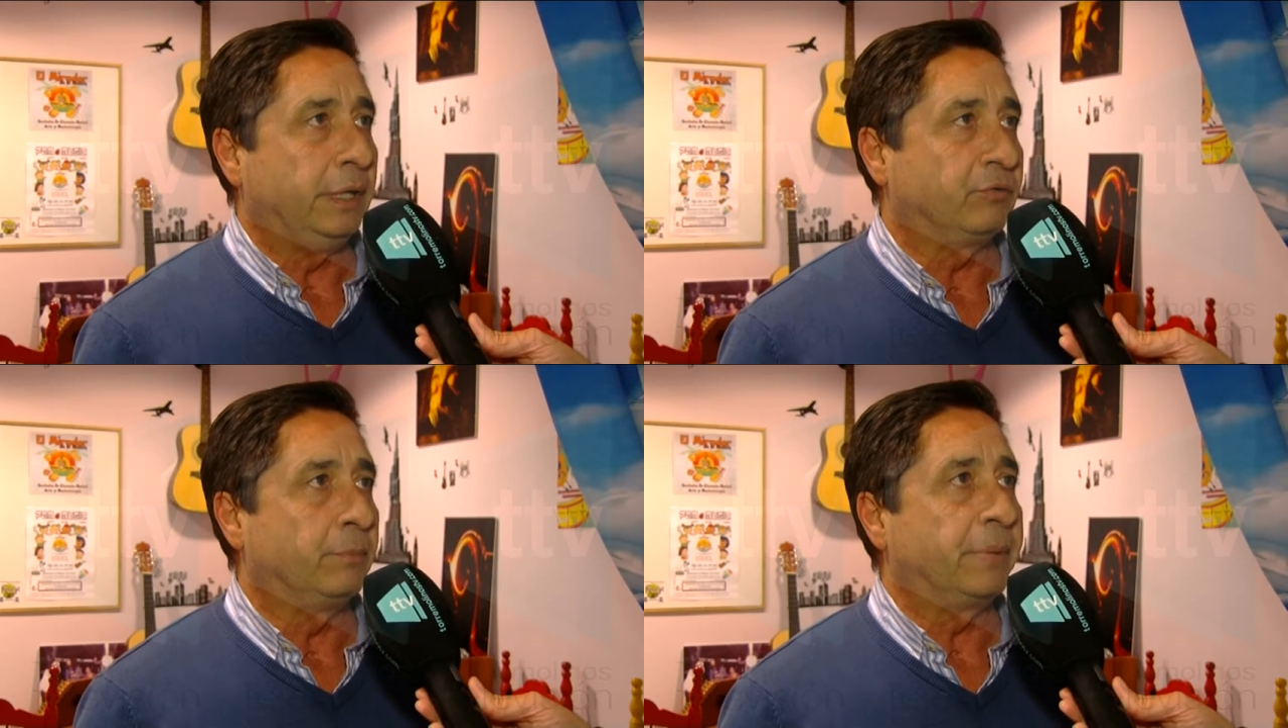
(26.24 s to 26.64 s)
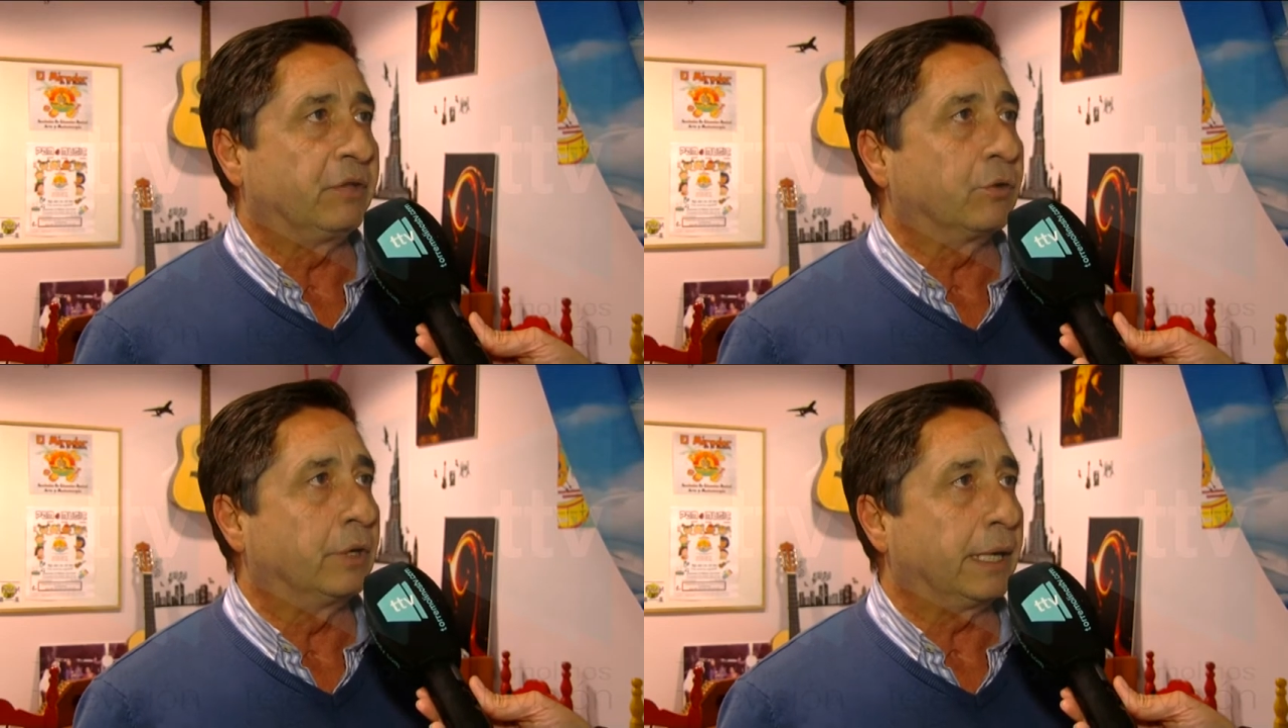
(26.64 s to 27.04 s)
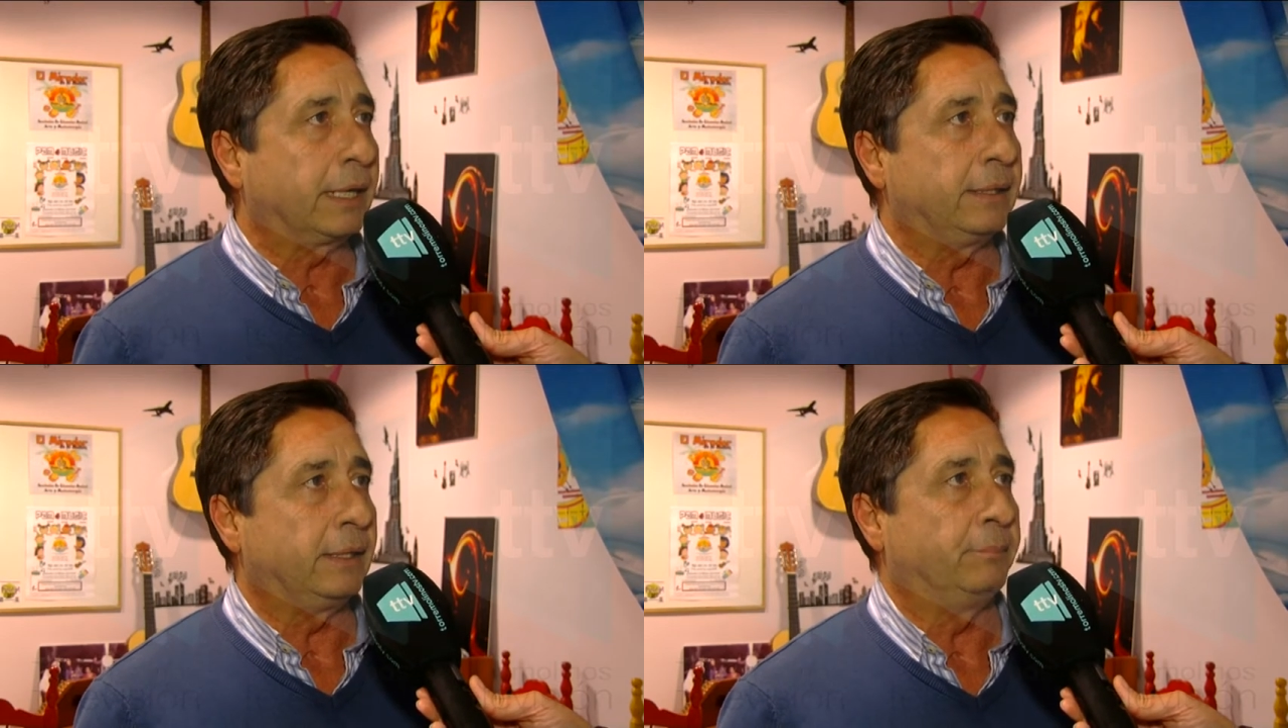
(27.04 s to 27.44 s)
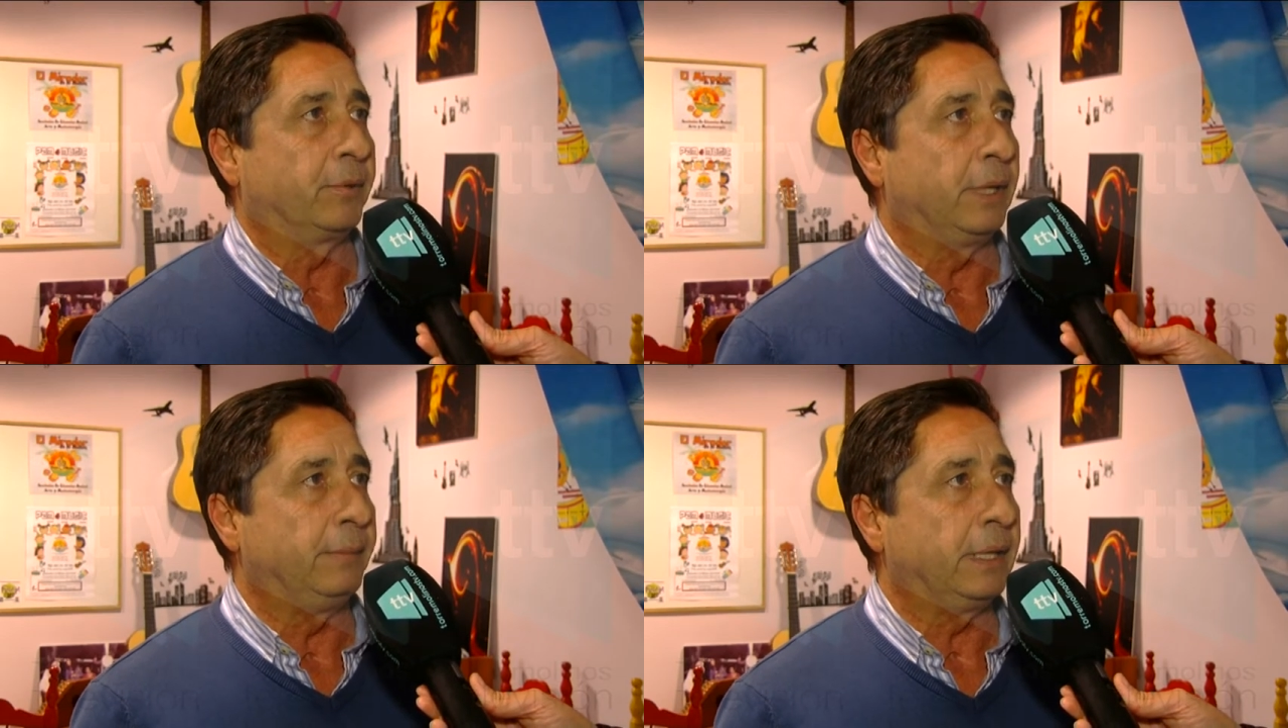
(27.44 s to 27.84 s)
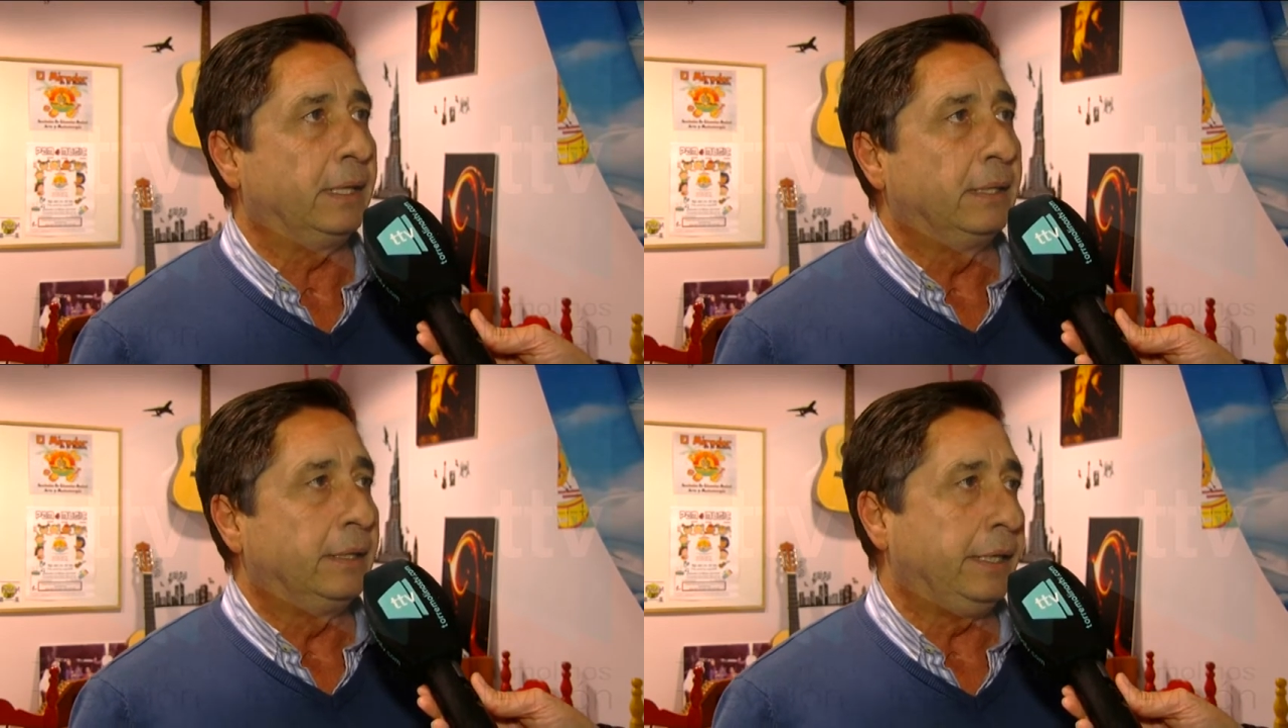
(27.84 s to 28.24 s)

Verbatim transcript: y son personas que tienen problemas